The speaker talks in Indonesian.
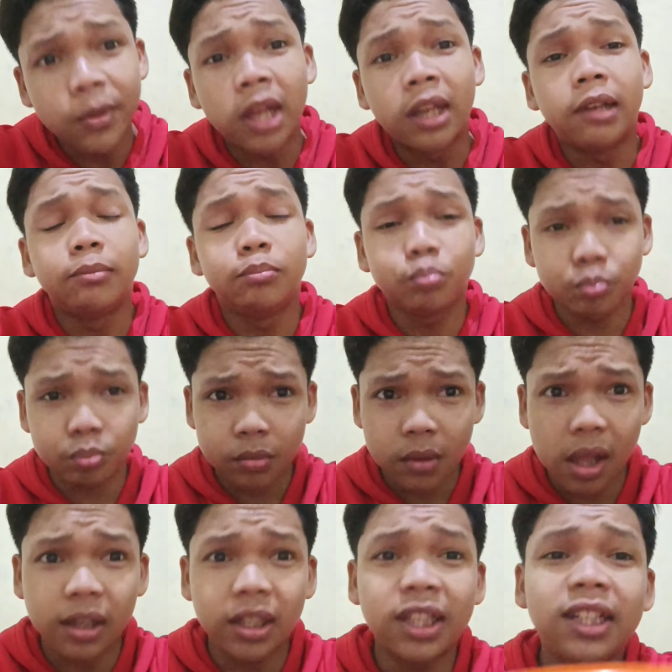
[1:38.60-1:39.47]
dan
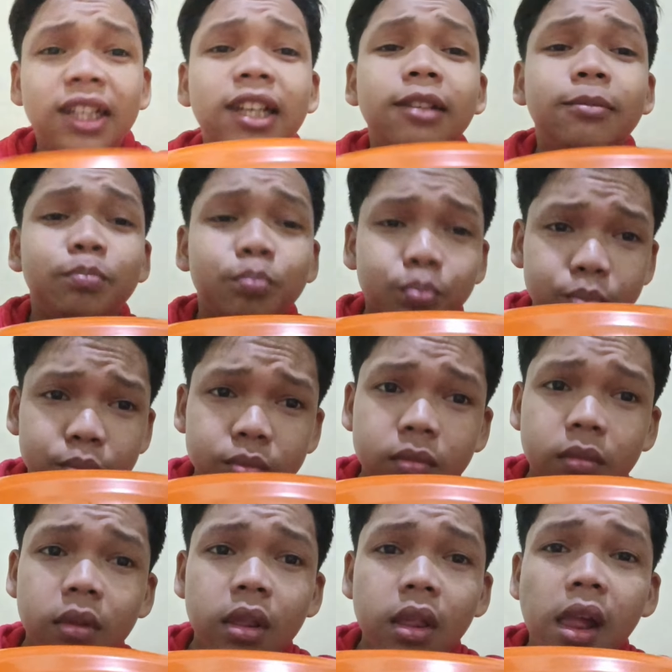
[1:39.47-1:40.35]
ini
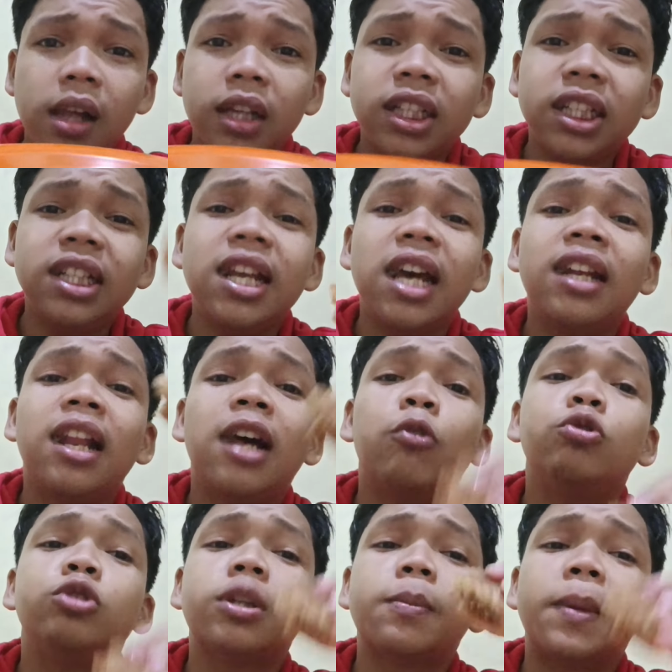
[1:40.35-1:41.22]
ini
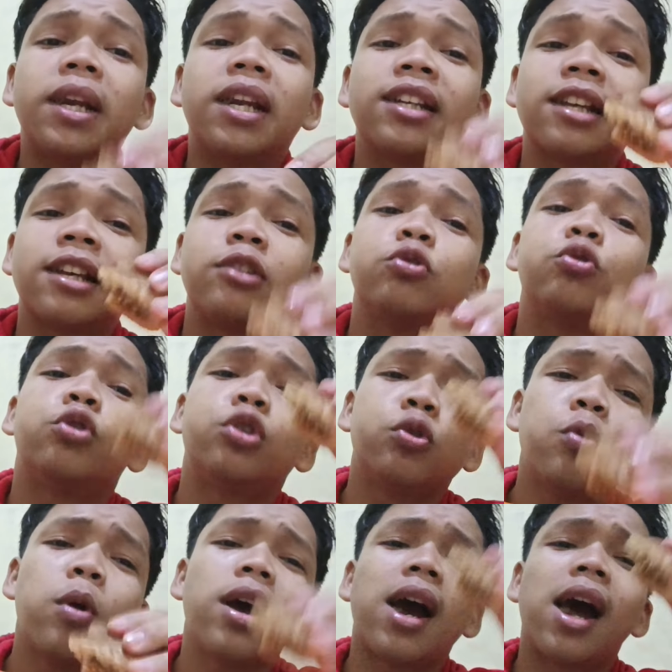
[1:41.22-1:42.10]
adalah ucapan rasa
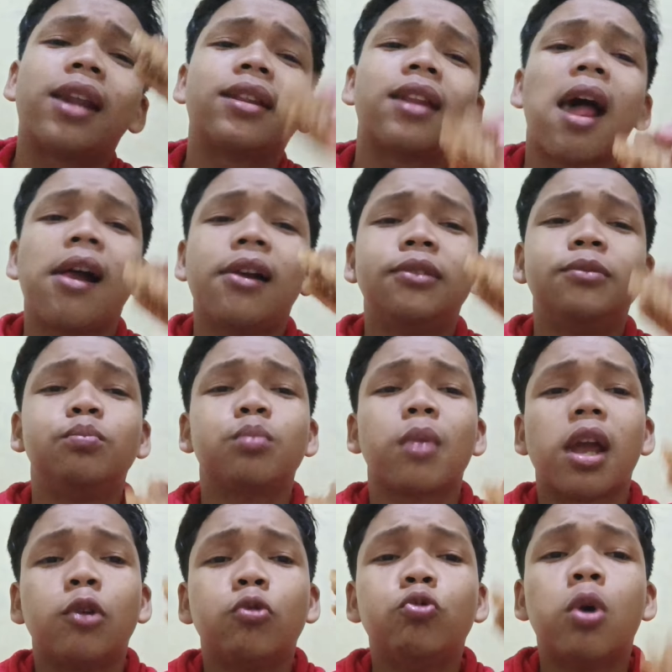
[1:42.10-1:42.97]
syukur gue karena
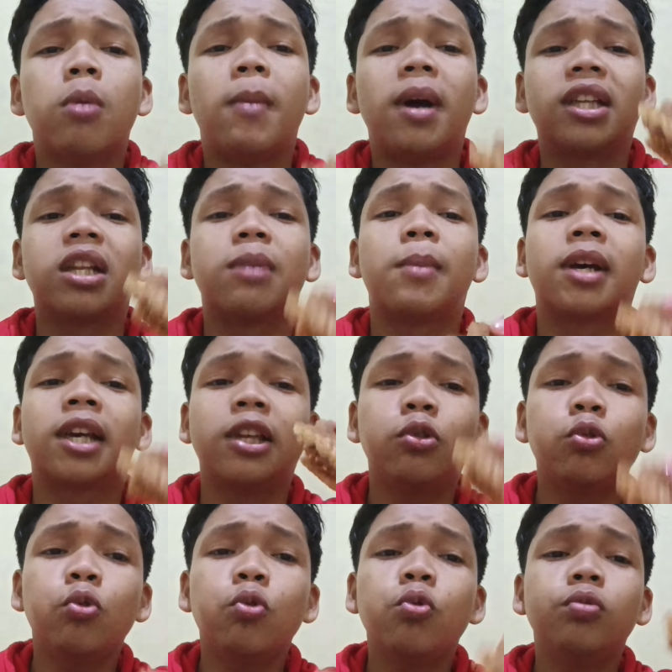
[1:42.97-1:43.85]
dua martabak
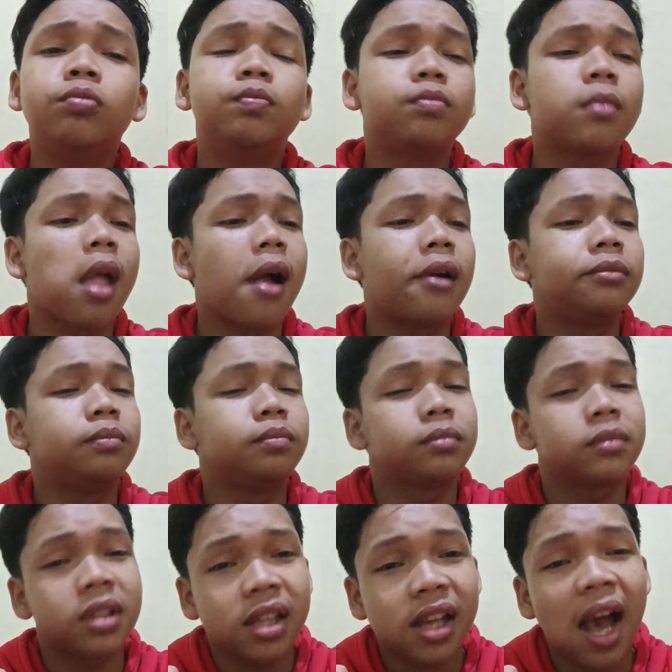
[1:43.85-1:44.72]
itu
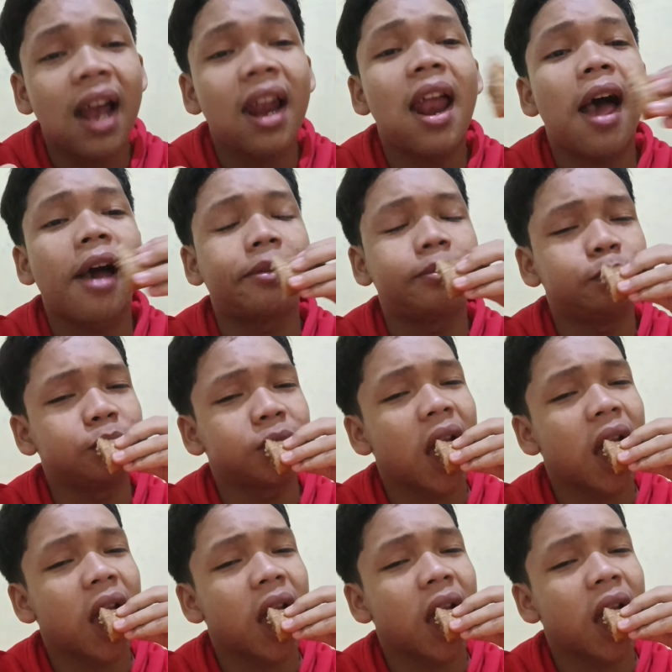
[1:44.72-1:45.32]
kalah.